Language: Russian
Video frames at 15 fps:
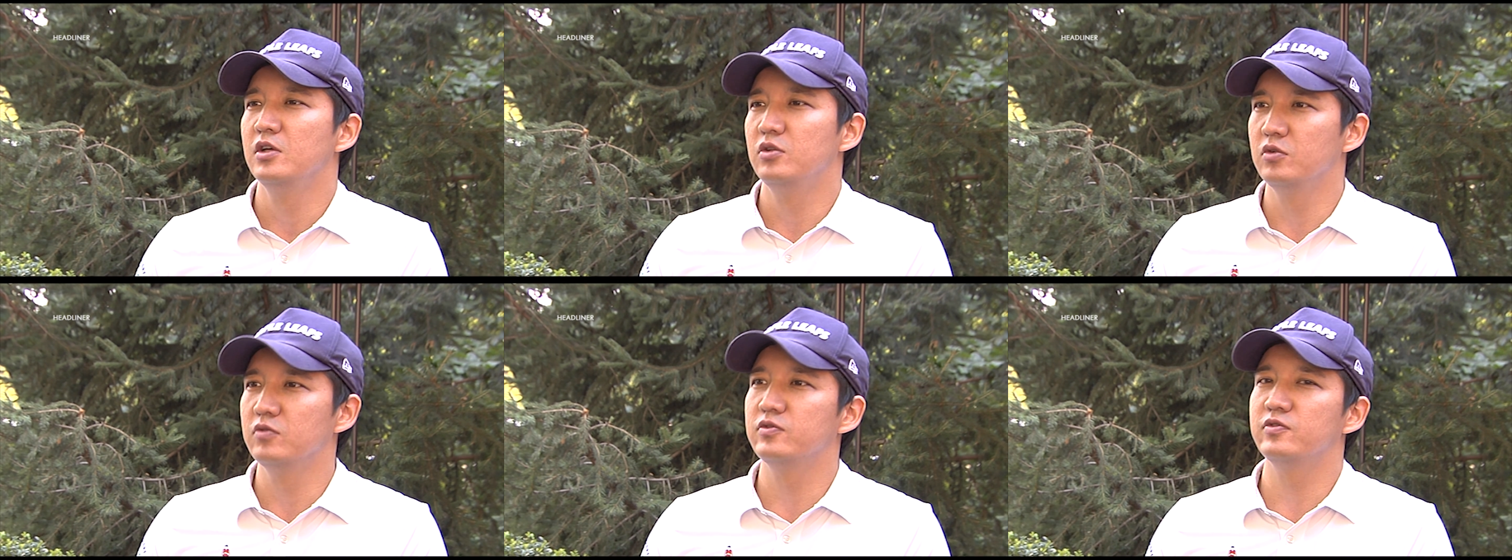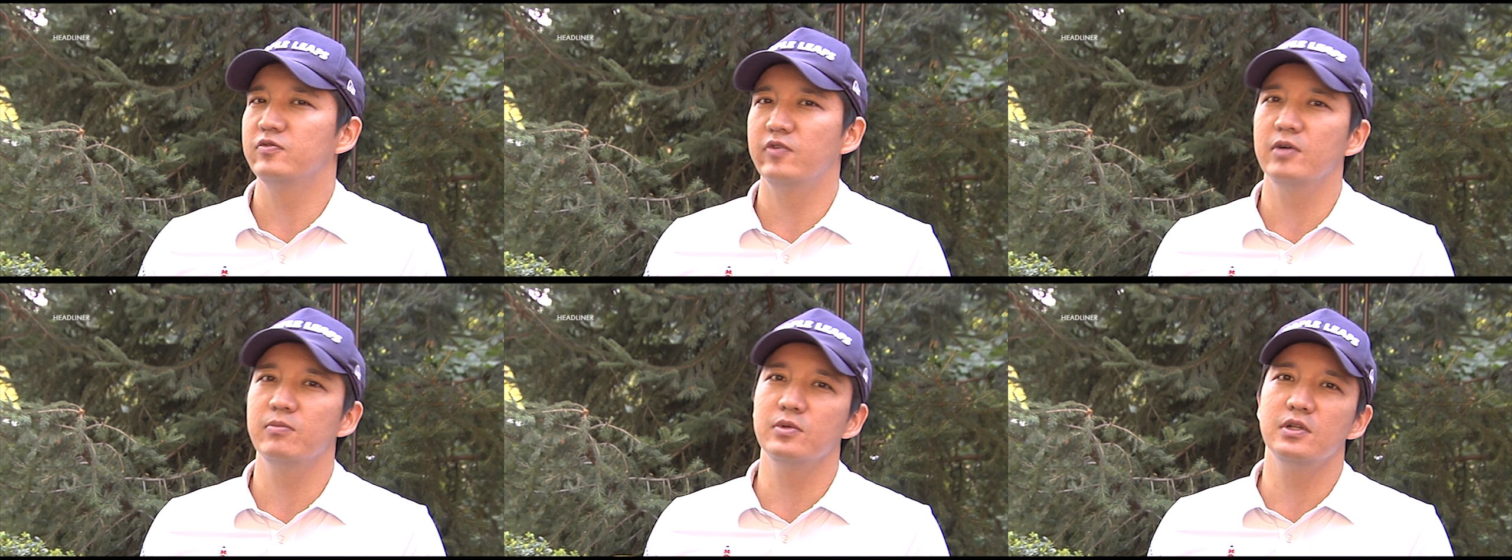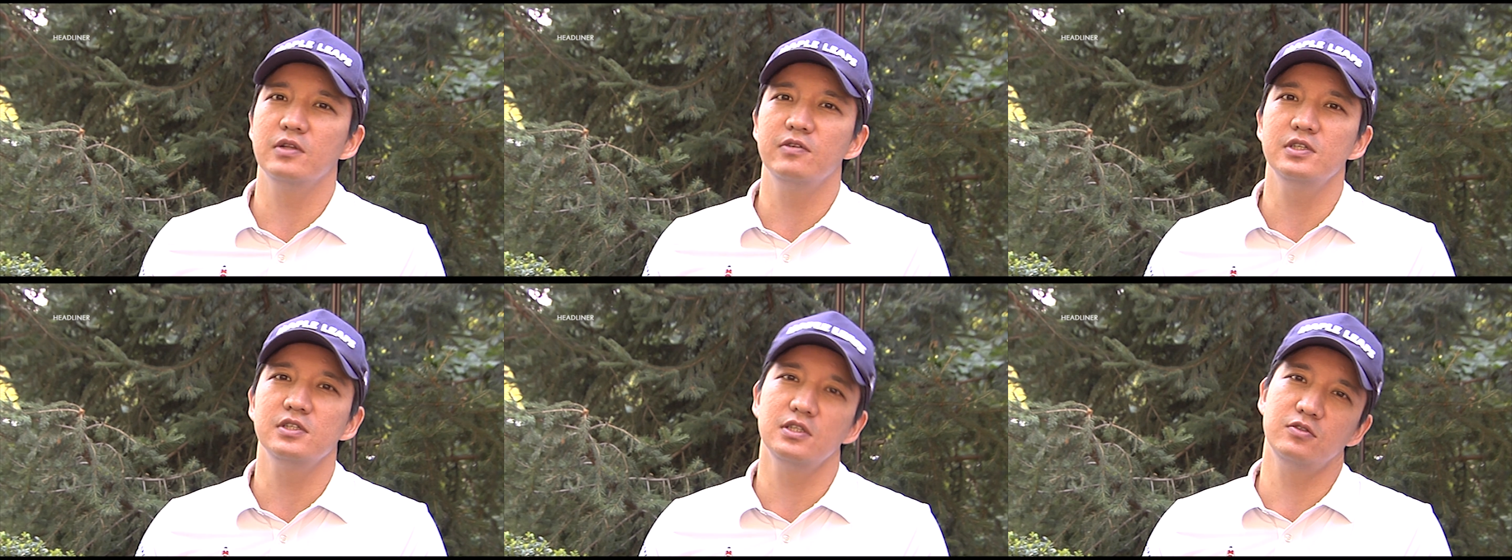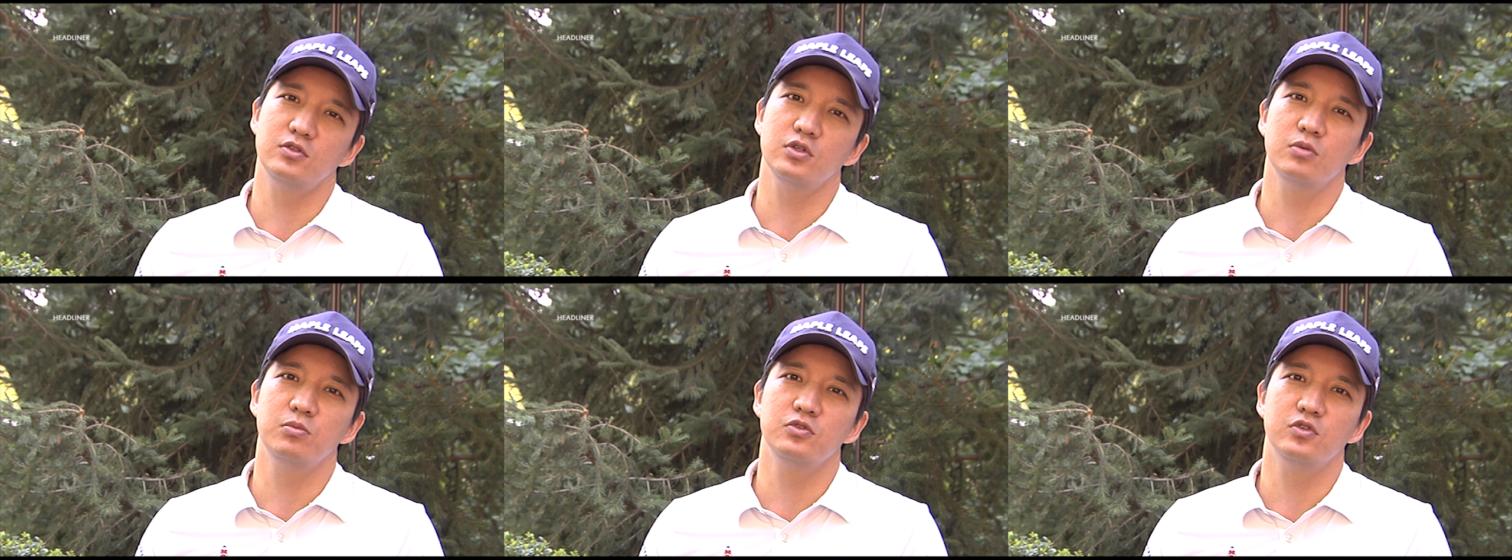ну, вам было весело и
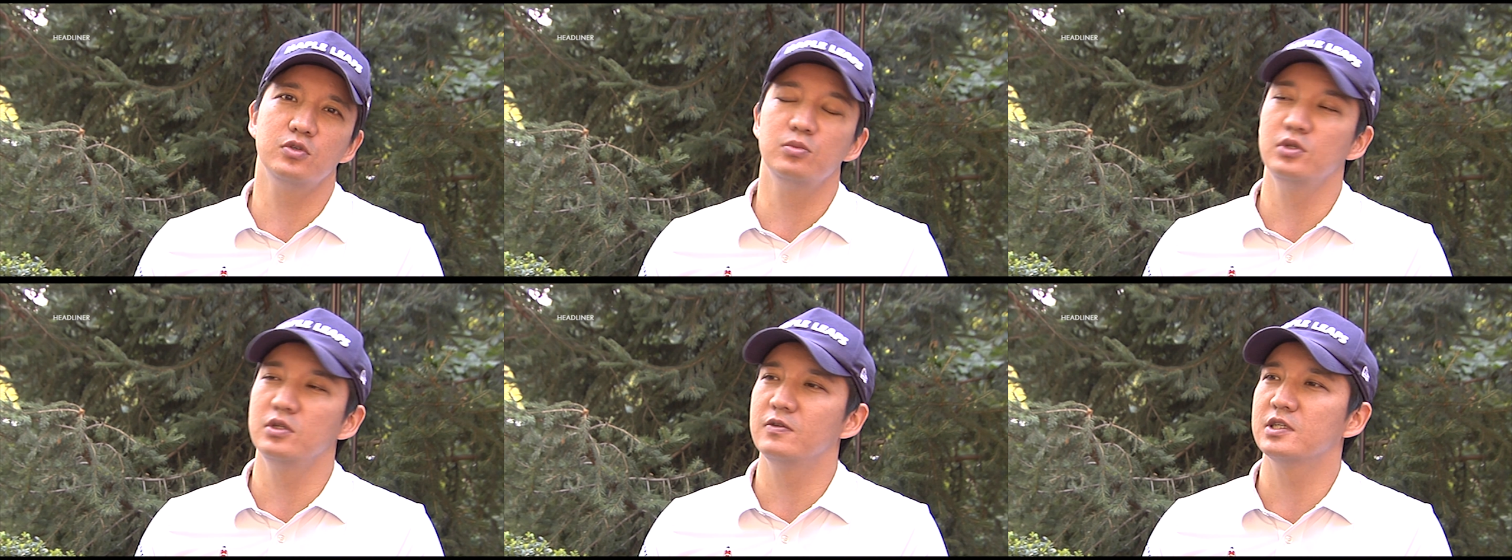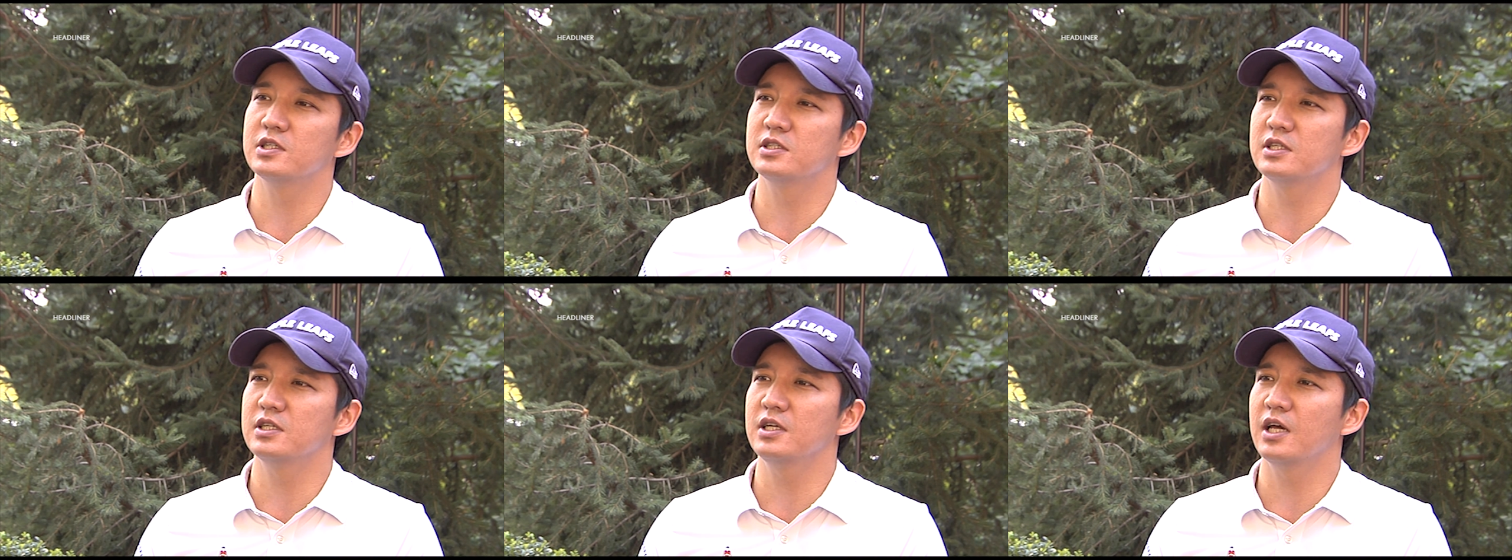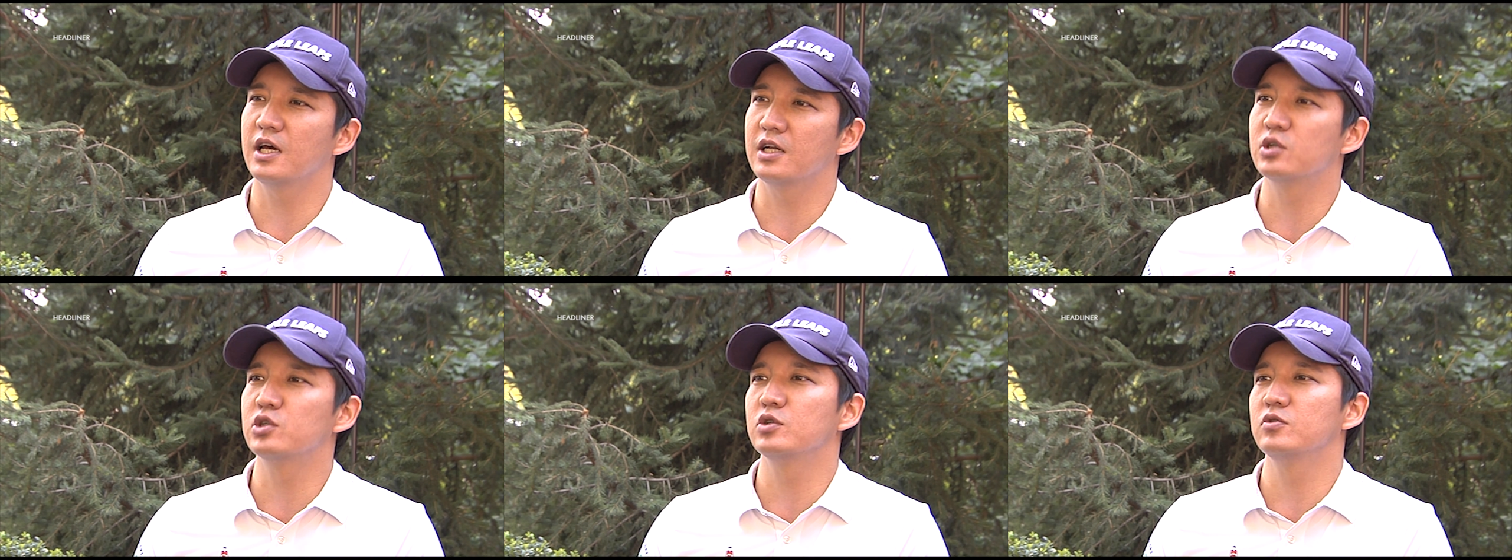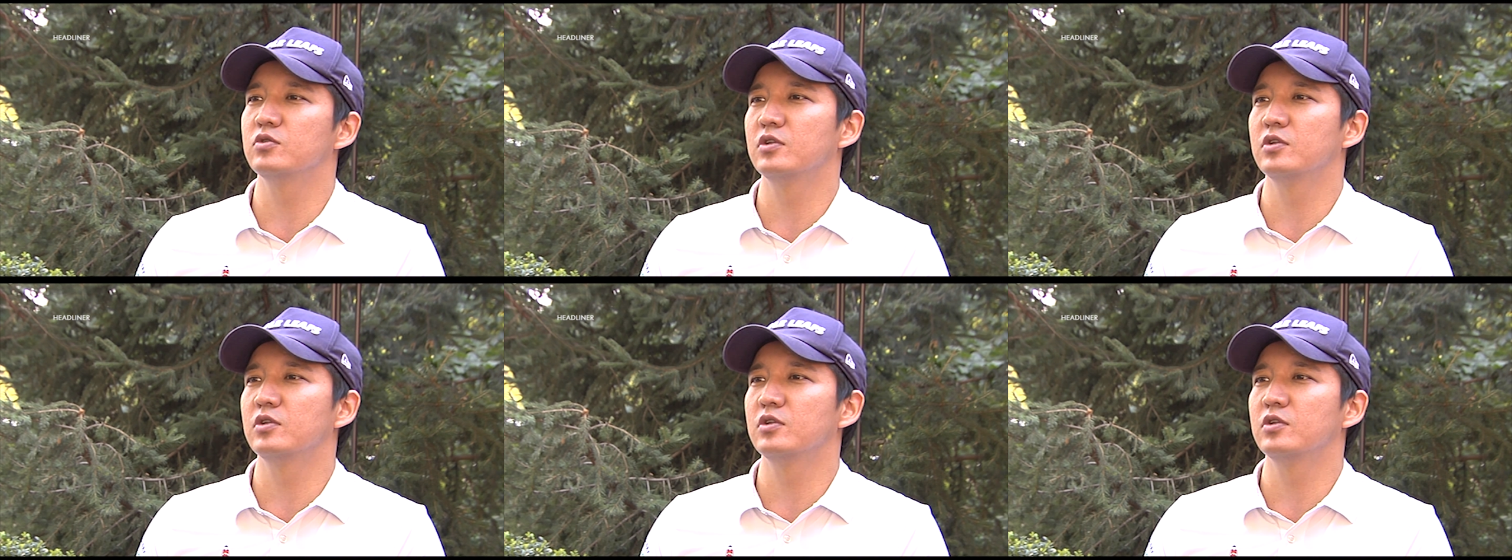все, все было в нашей стране хорошо.